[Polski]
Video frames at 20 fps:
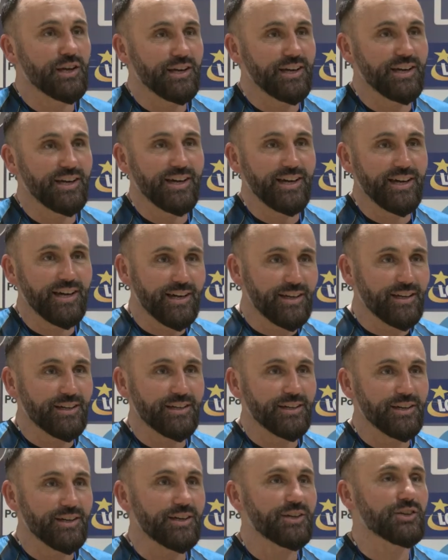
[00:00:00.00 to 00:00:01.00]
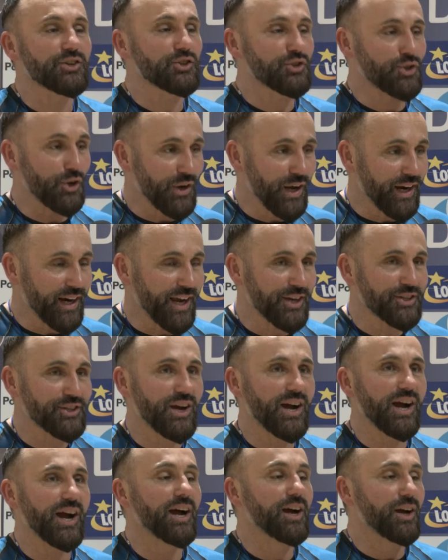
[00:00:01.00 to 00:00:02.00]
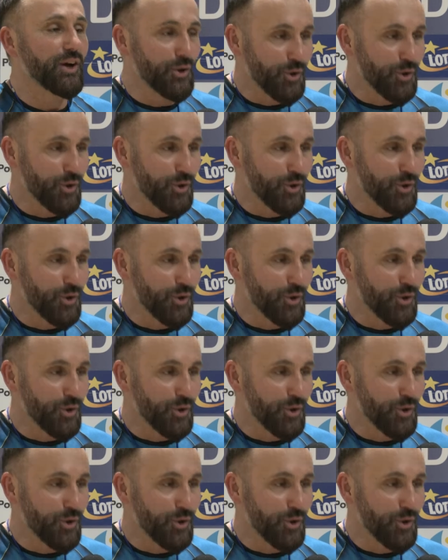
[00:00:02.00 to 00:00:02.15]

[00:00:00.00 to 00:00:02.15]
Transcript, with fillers: Yy, żona Kasia,